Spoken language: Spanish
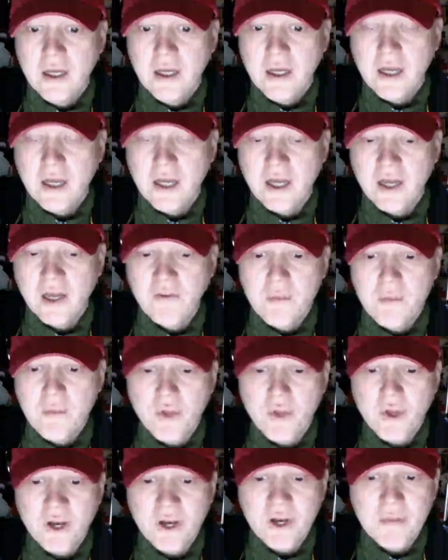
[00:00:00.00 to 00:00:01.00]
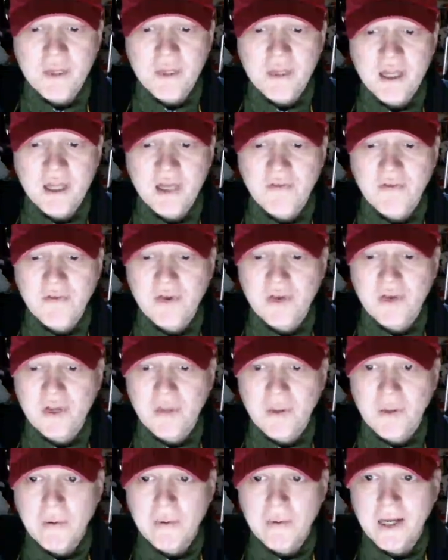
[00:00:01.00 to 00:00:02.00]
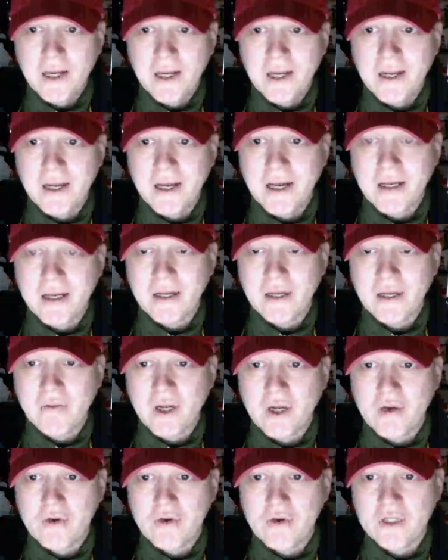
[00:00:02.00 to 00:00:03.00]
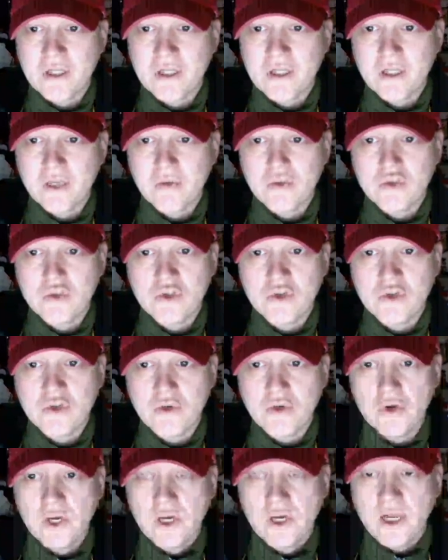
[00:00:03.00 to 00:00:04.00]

el jefe, porque realmente el jefe no te va a obligar a, que una cosa te guste o no.